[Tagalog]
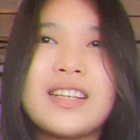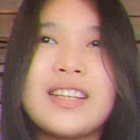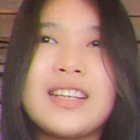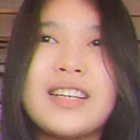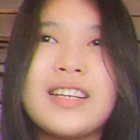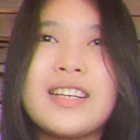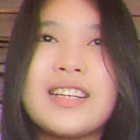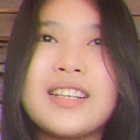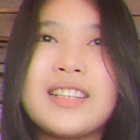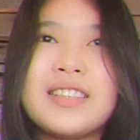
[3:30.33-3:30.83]

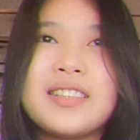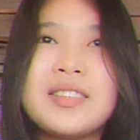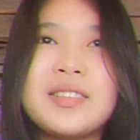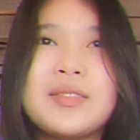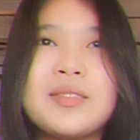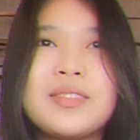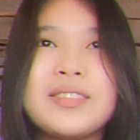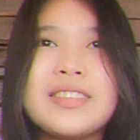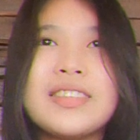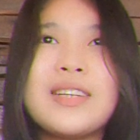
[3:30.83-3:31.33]

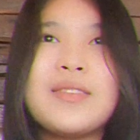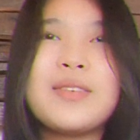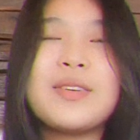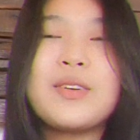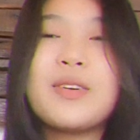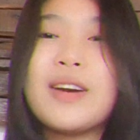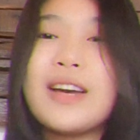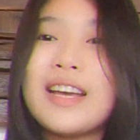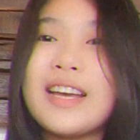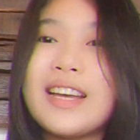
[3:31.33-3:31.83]
Um, sabi
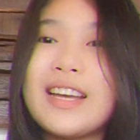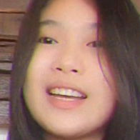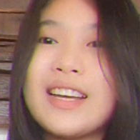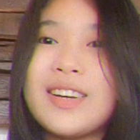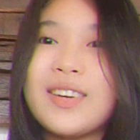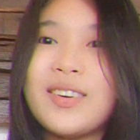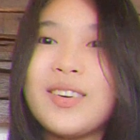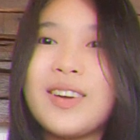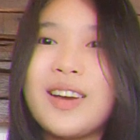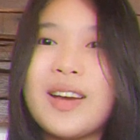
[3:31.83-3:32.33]
ko nga,
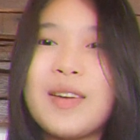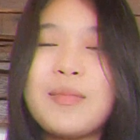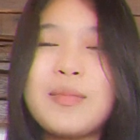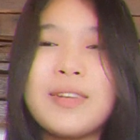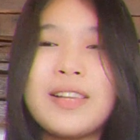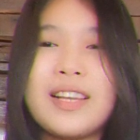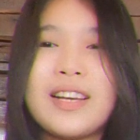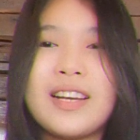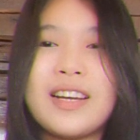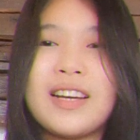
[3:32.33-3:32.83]
oo nga
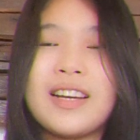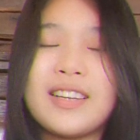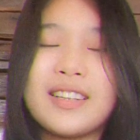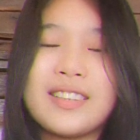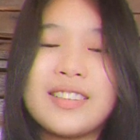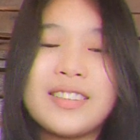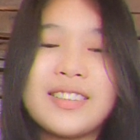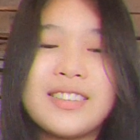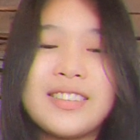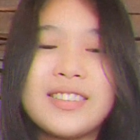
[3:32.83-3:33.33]
pala,
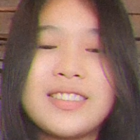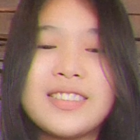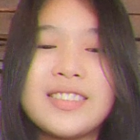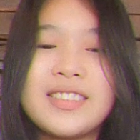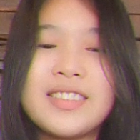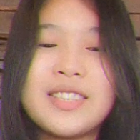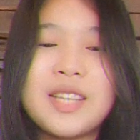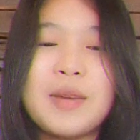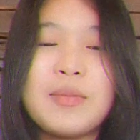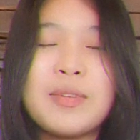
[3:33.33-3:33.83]

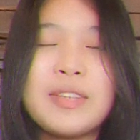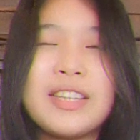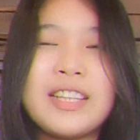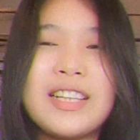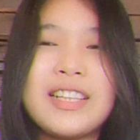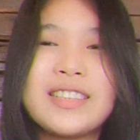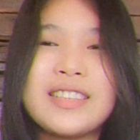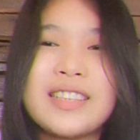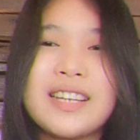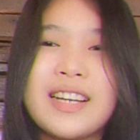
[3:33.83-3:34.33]
sinasabi
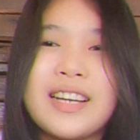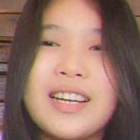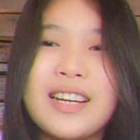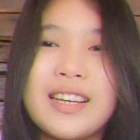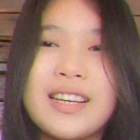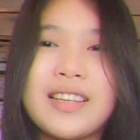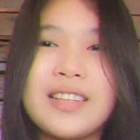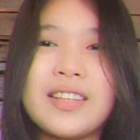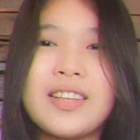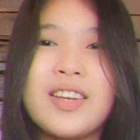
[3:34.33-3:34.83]
nila sa
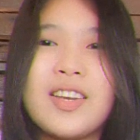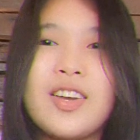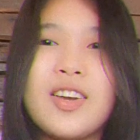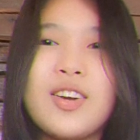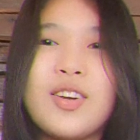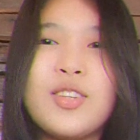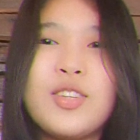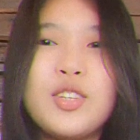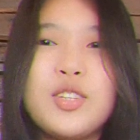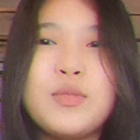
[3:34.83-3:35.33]
akin,
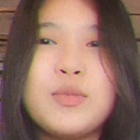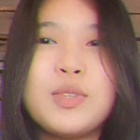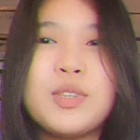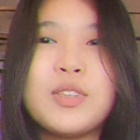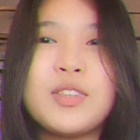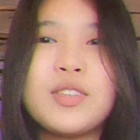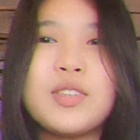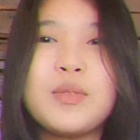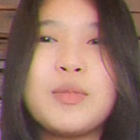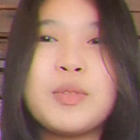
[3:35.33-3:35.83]
hindi naman,
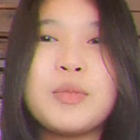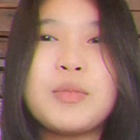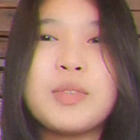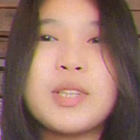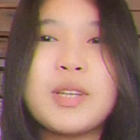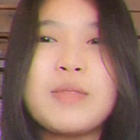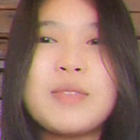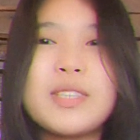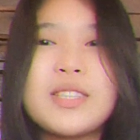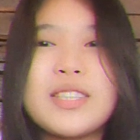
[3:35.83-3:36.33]
hindi mo
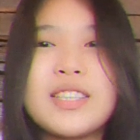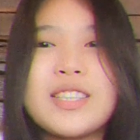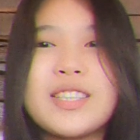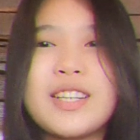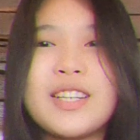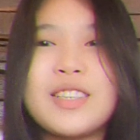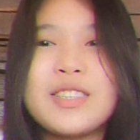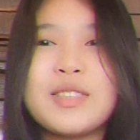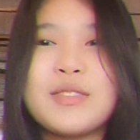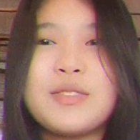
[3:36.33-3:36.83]
naman kami
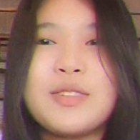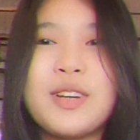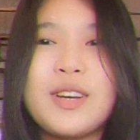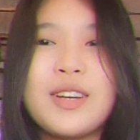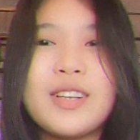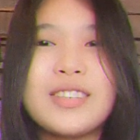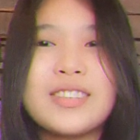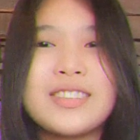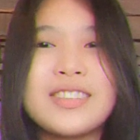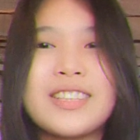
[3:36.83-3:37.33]
sinasali sa
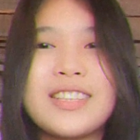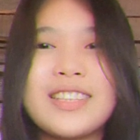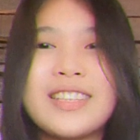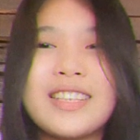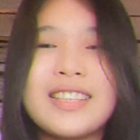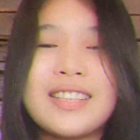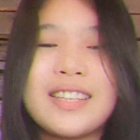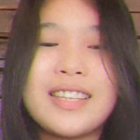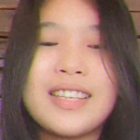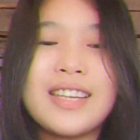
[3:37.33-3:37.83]
vlogs,
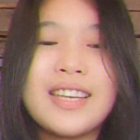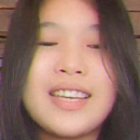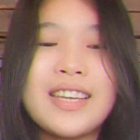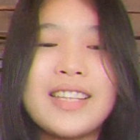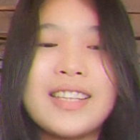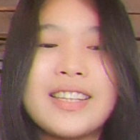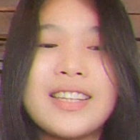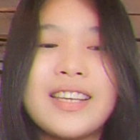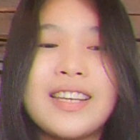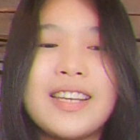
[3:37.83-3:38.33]
ganyan,
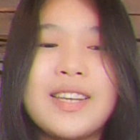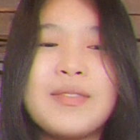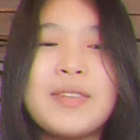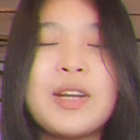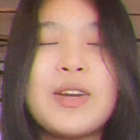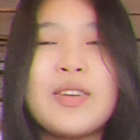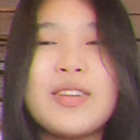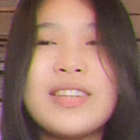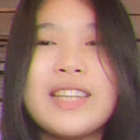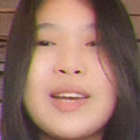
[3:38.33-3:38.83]
ganyan.
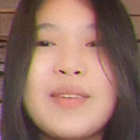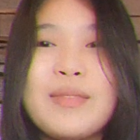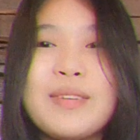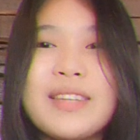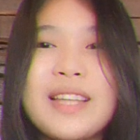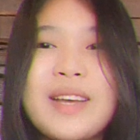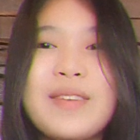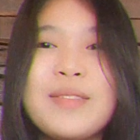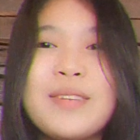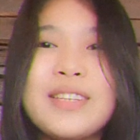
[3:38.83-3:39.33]
Pero ang dami
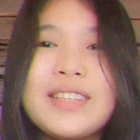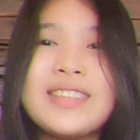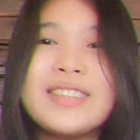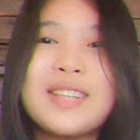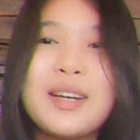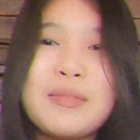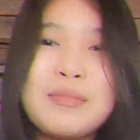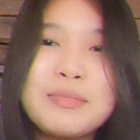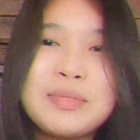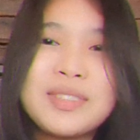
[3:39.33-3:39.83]
naming
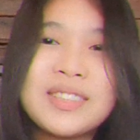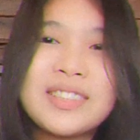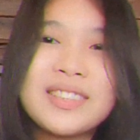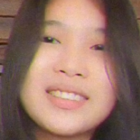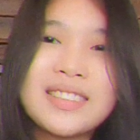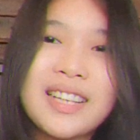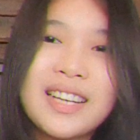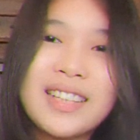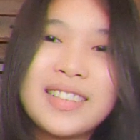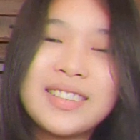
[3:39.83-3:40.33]
dumps
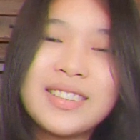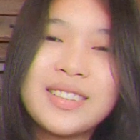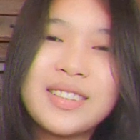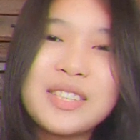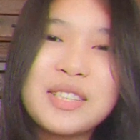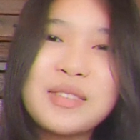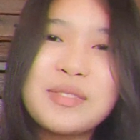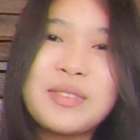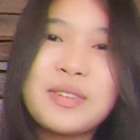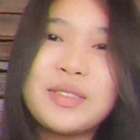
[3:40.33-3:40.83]
sa
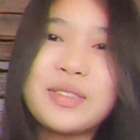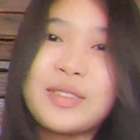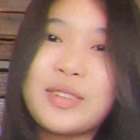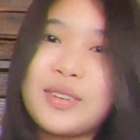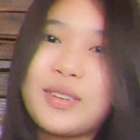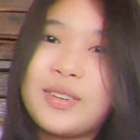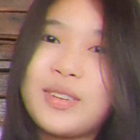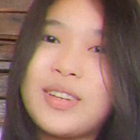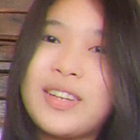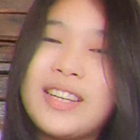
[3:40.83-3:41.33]
ano, sa phone
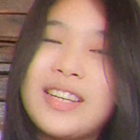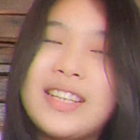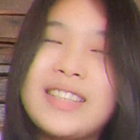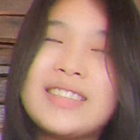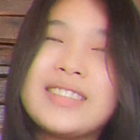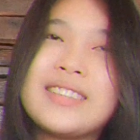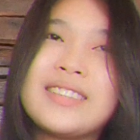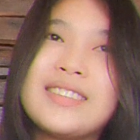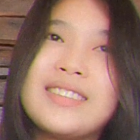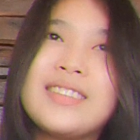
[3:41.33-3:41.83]
ko.
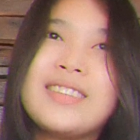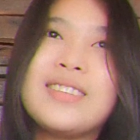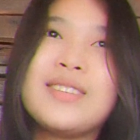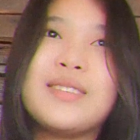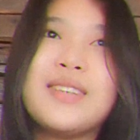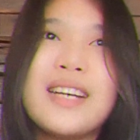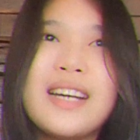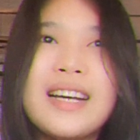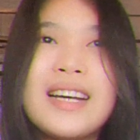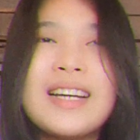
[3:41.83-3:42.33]
So,
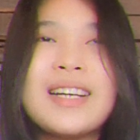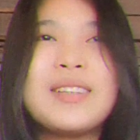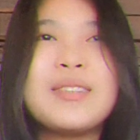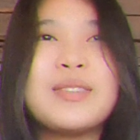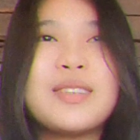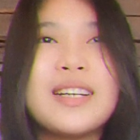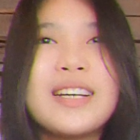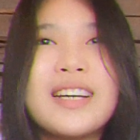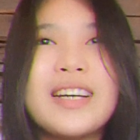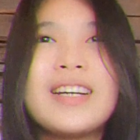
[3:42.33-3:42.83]
baka,
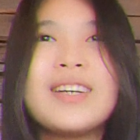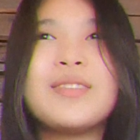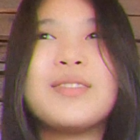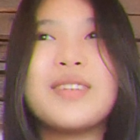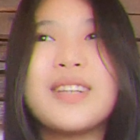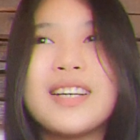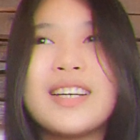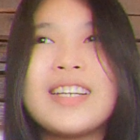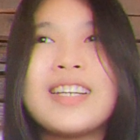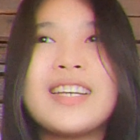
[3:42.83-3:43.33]
baka,
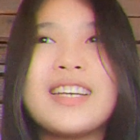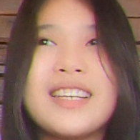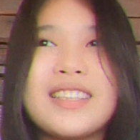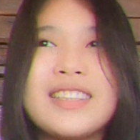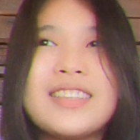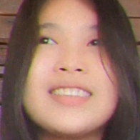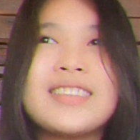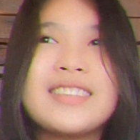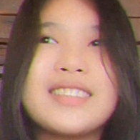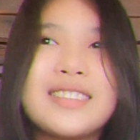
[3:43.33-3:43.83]
baka
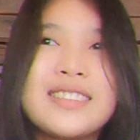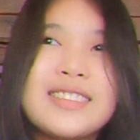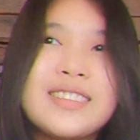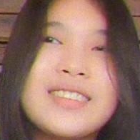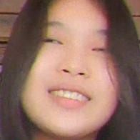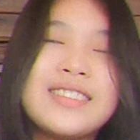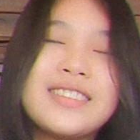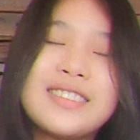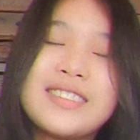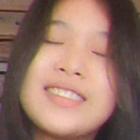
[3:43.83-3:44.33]
i-edit ko
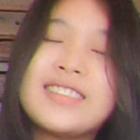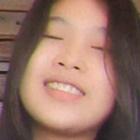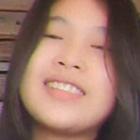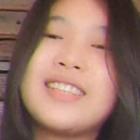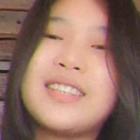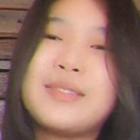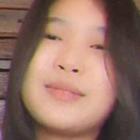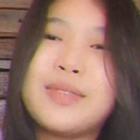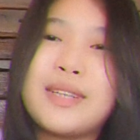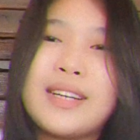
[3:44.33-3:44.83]
yun.
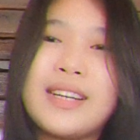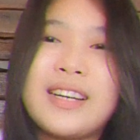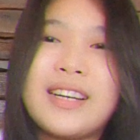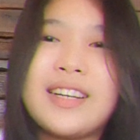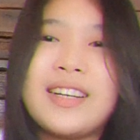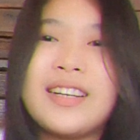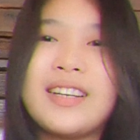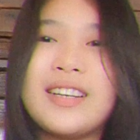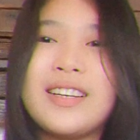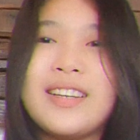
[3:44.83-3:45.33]
And
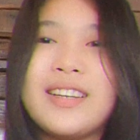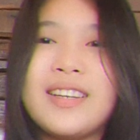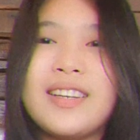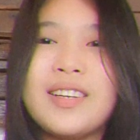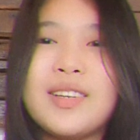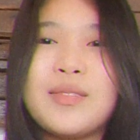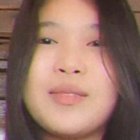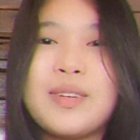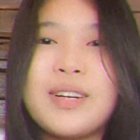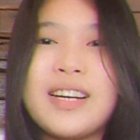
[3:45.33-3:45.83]
baka,
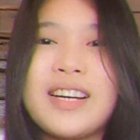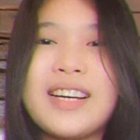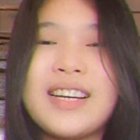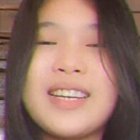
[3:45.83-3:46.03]
baka